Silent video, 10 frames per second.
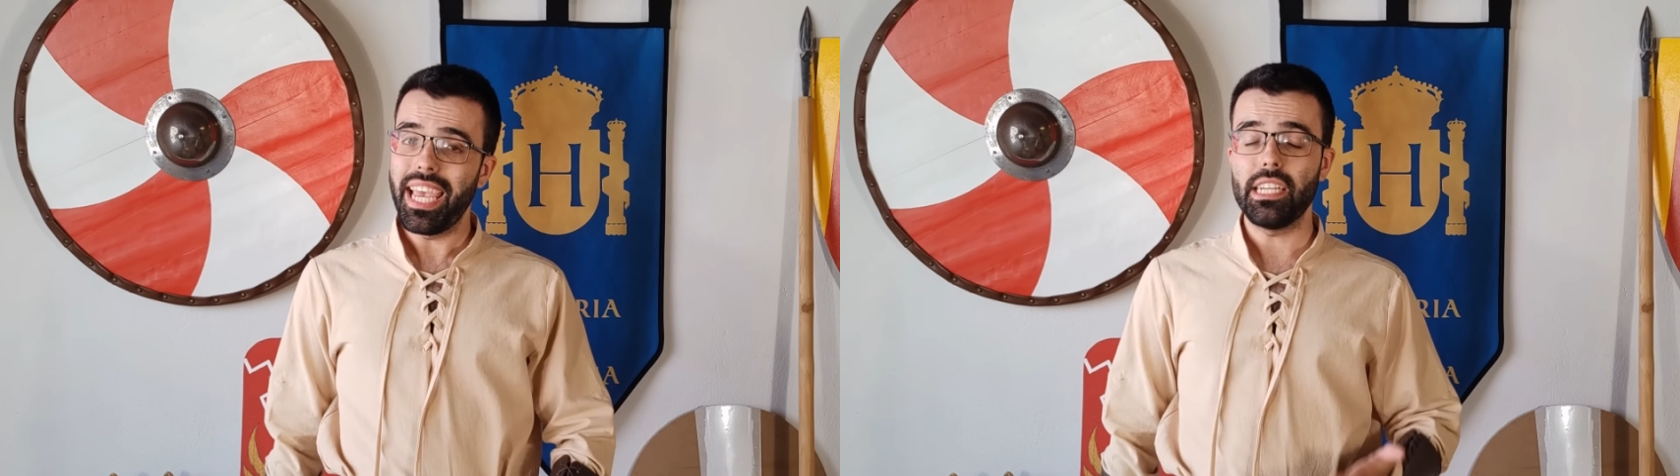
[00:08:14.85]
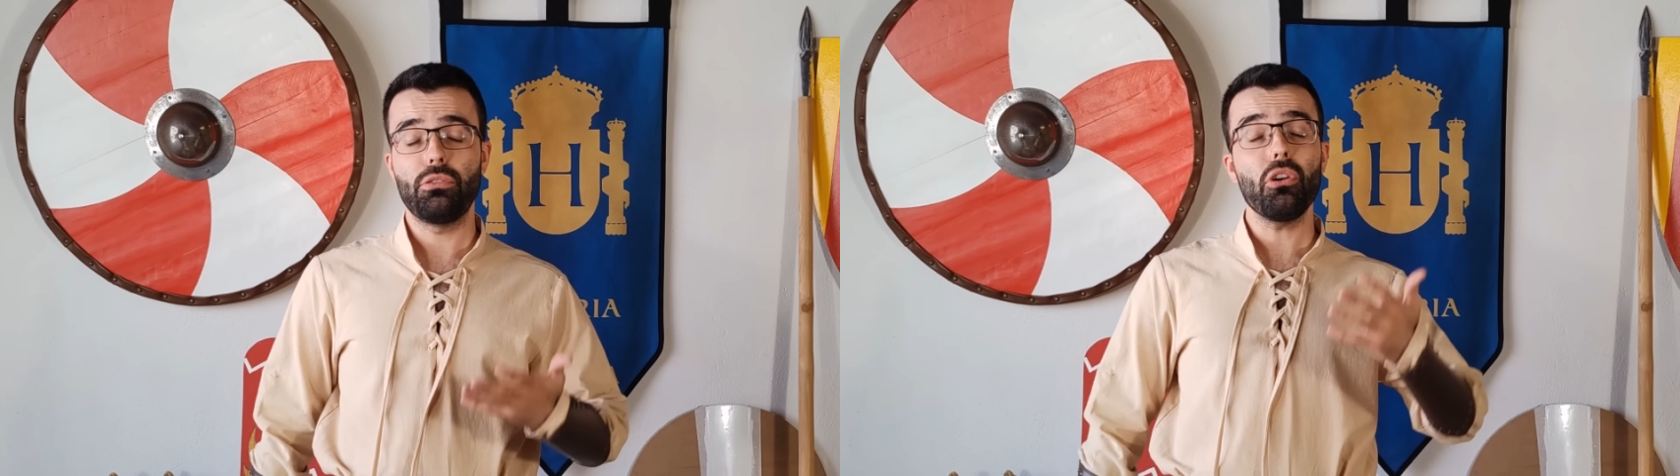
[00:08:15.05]

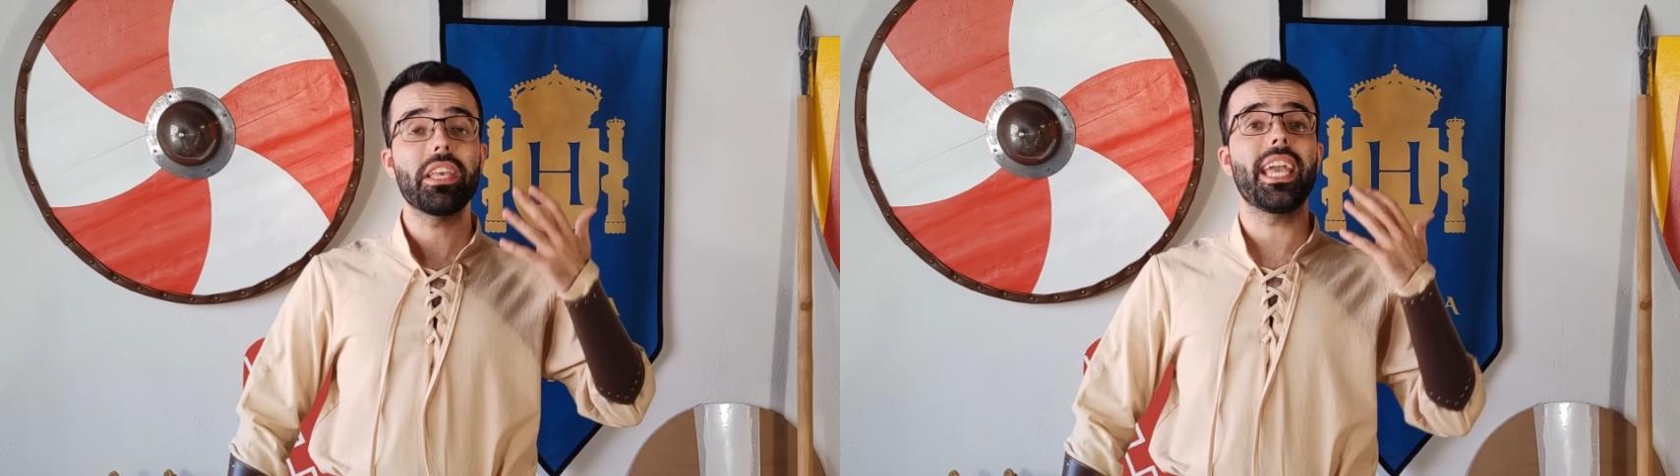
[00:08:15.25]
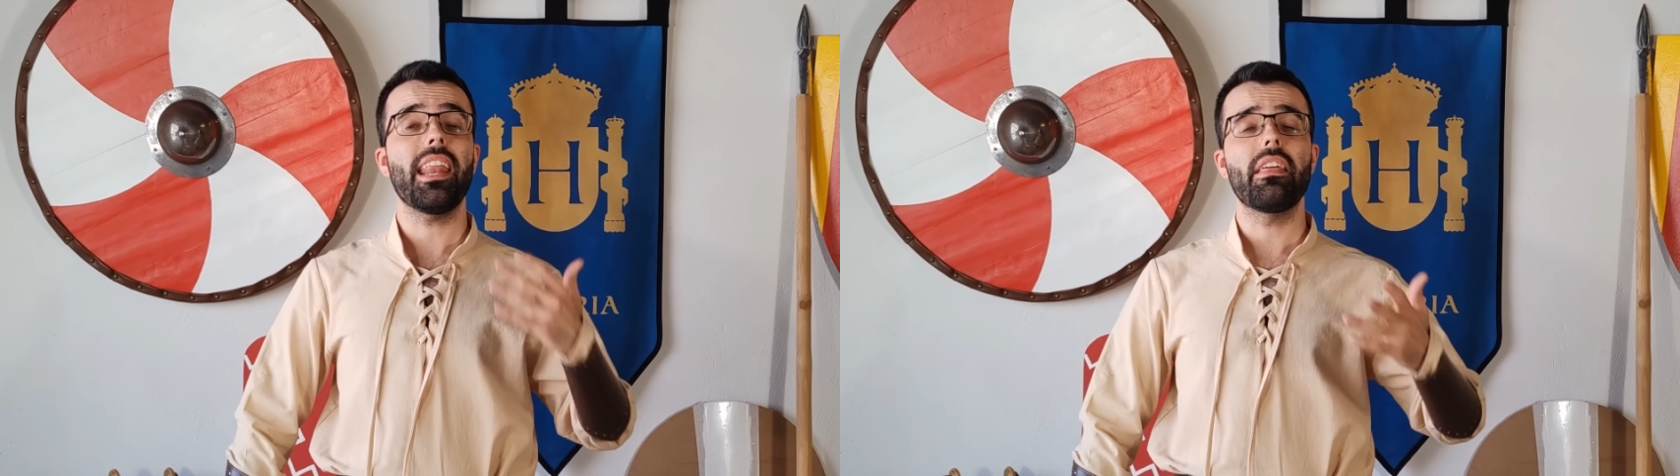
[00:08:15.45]

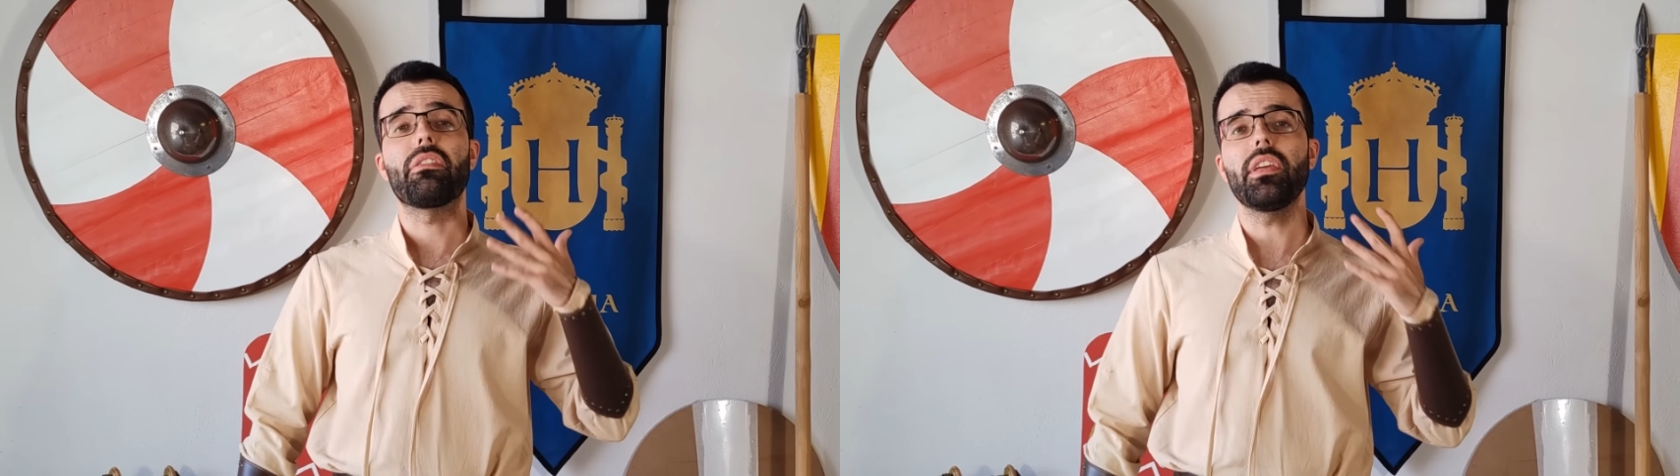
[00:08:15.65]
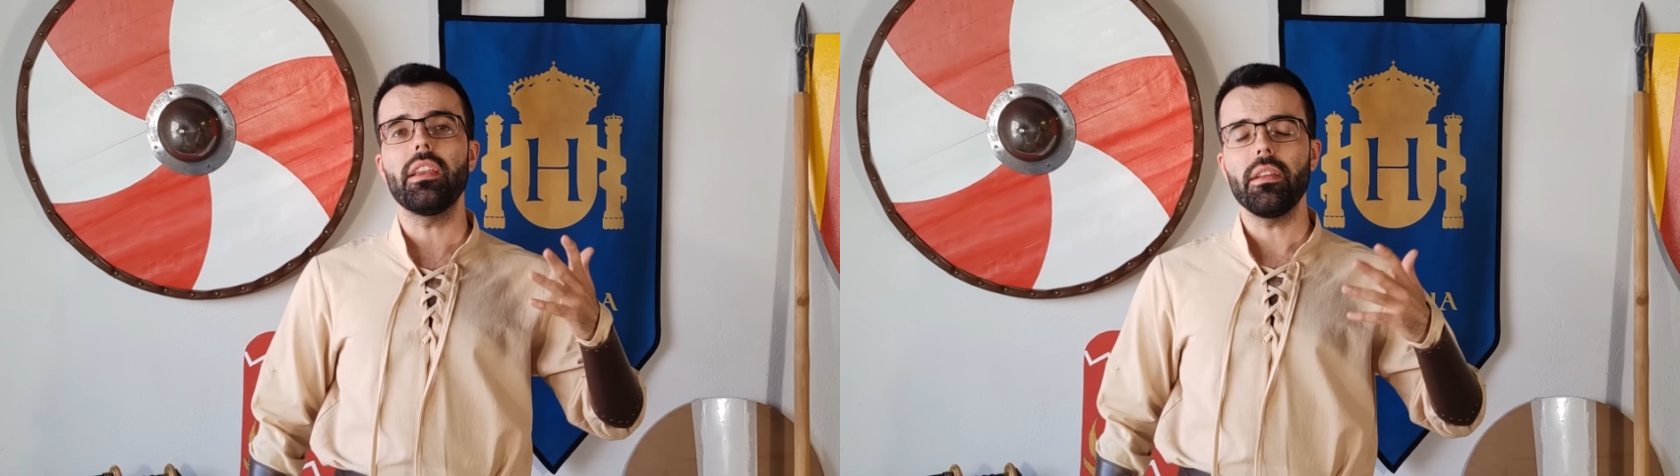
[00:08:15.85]
Esto quiere
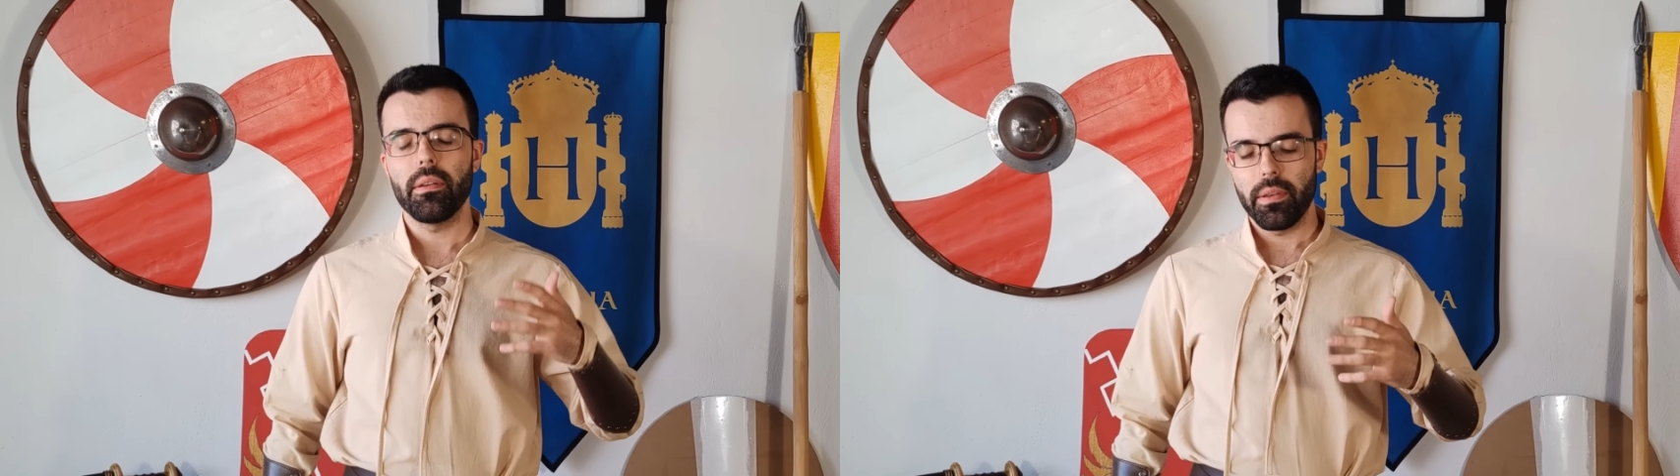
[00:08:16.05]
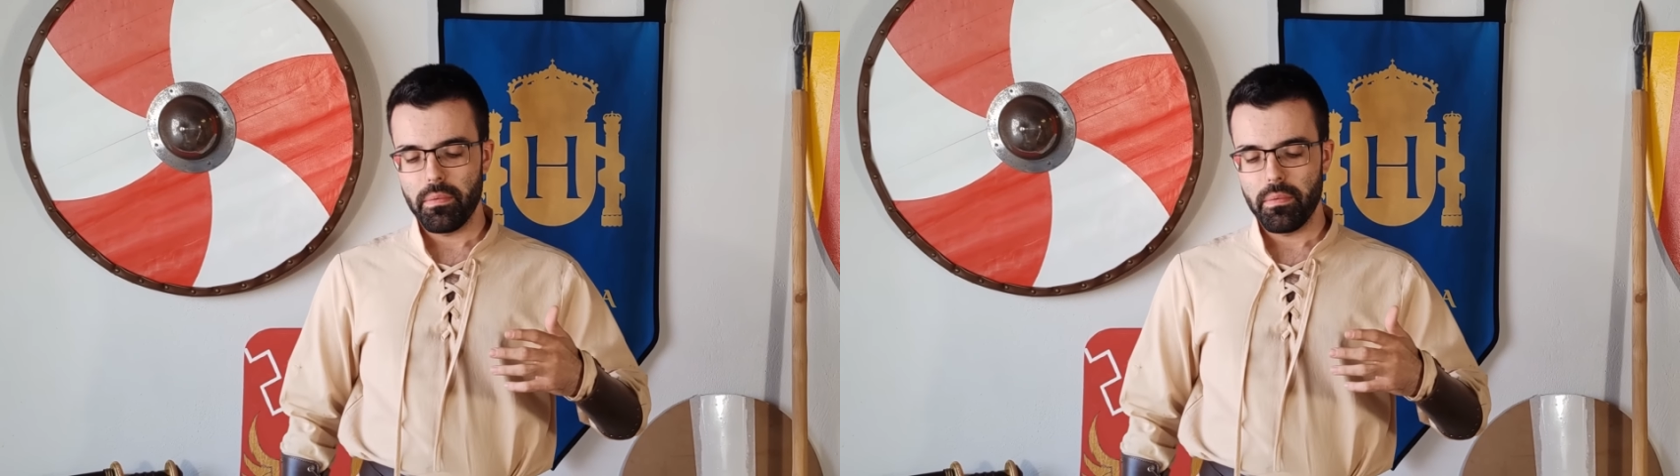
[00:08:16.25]
decir